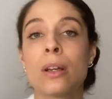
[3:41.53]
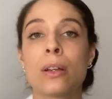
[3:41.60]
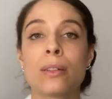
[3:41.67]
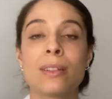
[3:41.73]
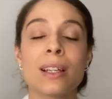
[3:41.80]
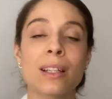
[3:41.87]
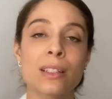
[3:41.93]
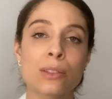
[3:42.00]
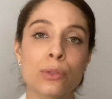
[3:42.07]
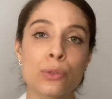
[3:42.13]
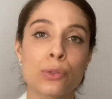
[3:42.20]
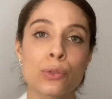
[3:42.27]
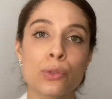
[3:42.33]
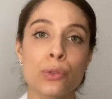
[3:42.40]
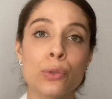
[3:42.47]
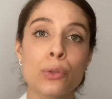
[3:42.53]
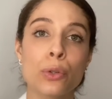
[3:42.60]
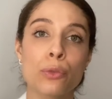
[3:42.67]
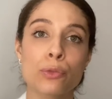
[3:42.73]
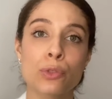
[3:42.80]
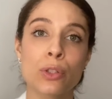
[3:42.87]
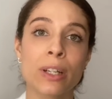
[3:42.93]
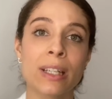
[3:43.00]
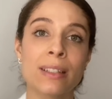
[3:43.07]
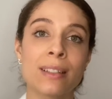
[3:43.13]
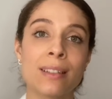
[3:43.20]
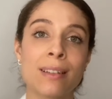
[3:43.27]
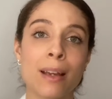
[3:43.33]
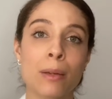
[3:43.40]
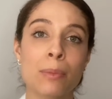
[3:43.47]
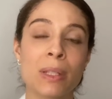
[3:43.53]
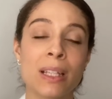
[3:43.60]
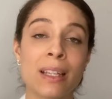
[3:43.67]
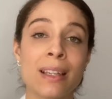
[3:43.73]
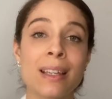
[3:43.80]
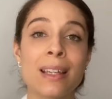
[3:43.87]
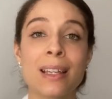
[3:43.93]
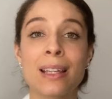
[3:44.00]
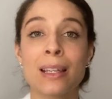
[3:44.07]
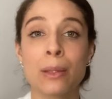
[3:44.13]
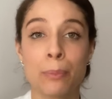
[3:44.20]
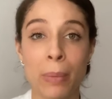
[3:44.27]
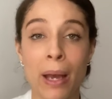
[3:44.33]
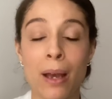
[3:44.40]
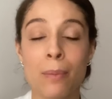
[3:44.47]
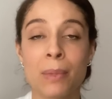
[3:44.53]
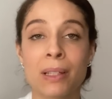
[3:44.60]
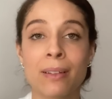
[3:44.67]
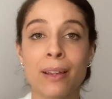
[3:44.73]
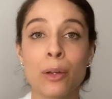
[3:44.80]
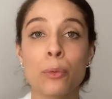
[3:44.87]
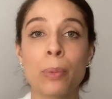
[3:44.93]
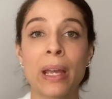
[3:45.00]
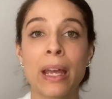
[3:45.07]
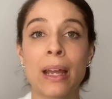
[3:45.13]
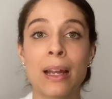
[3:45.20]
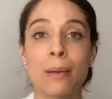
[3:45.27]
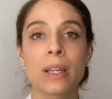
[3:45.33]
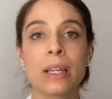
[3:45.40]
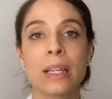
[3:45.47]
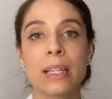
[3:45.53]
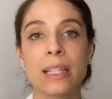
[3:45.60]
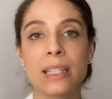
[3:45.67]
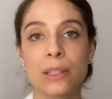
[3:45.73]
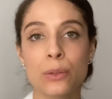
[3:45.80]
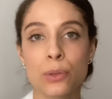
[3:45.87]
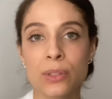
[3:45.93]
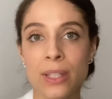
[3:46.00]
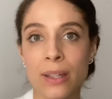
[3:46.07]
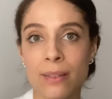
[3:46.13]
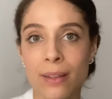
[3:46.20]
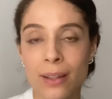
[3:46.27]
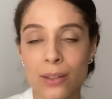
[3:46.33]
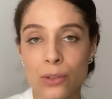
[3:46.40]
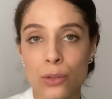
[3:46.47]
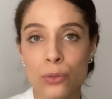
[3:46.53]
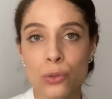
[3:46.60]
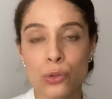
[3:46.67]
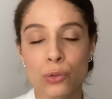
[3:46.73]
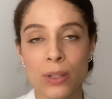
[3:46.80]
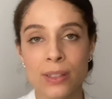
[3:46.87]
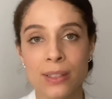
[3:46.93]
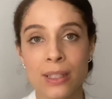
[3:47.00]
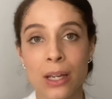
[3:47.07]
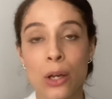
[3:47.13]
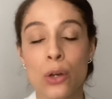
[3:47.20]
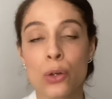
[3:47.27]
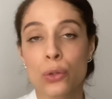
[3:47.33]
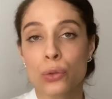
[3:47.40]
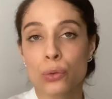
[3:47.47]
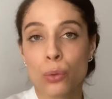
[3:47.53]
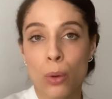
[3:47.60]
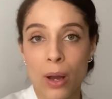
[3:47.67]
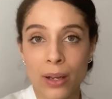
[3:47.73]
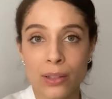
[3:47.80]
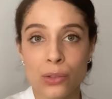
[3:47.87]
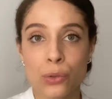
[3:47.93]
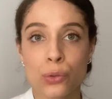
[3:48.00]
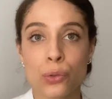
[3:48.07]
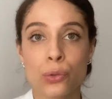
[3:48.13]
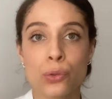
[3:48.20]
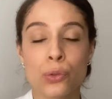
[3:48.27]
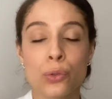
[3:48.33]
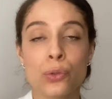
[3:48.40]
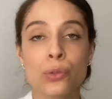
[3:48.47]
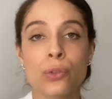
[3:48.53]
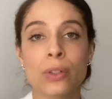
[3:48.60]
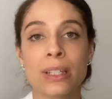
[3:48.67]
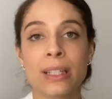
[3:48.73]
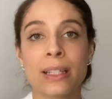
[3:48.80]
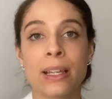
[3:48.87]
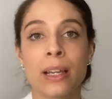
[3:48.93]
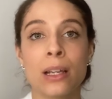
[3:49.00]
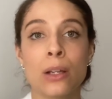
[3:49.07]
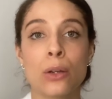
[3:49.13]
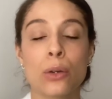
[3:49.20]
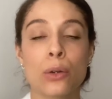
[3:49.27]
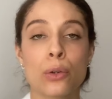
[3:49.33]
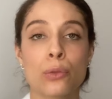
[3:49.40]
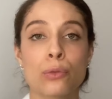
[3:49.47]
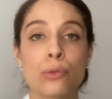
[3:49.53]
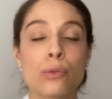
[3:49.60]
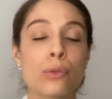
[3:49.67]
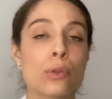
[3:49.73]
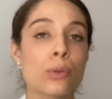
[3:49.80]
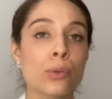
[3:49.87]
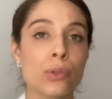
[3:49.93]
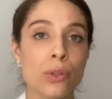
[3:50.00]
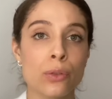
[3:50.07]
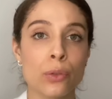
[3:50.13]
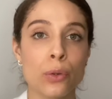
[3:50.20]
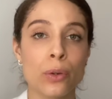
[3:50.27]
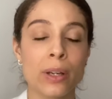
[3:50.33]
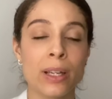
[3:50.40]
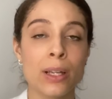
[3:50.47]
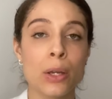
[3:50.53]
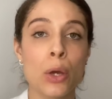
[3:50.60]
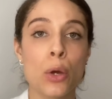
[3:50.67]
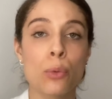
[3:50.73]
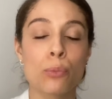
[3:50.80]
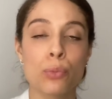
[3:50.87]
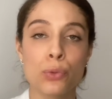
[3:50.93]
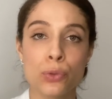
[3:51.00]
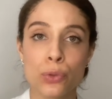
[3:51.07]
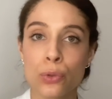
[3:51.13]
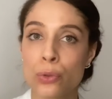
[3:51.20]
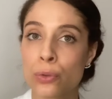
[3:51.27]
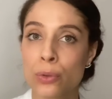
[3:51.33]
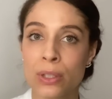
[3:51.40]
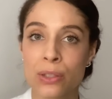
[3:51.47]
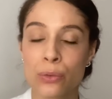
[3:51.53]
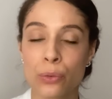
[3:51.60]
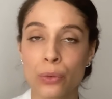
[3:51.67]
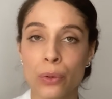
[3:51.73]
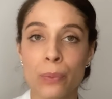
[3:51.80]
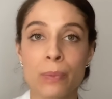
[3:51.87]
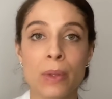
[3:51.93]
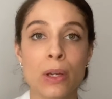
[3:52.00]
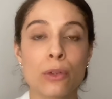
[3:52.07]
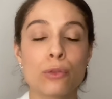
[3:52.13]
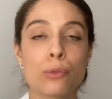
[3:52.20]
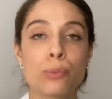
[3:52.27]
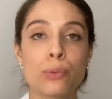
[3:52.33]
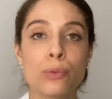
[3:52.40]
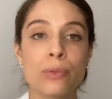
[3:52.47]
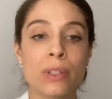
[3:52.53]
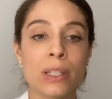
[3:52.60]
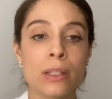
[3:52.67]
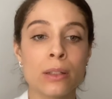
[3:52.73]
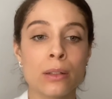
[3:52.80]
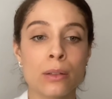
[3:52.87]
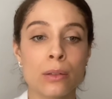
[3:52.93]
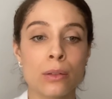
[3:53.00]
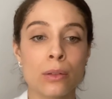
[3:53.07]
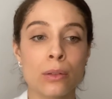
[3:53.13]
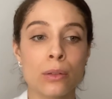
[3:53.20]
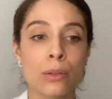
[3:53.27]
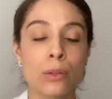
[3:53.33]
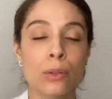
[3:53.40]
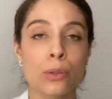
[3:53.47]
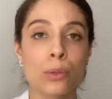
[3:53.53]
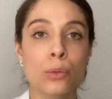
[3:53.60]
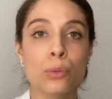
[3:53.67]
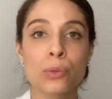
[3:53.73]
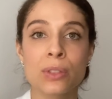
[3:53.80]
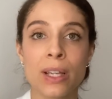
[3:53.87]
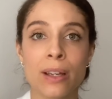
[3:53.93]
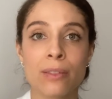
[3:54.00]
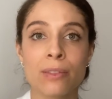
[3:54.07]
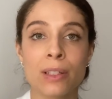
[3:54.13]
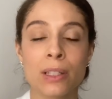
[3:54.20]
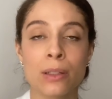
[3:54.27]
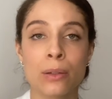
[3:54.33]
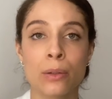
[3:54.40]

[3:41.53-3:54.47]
des réseaux sociaux que vous aurez déterminés et paramétrés au préalable. Il est aussi intéressant de choisir trois réseaux sociaux sur lesquels vous vous concentrerez plus que les autres. Vous pouvez conserver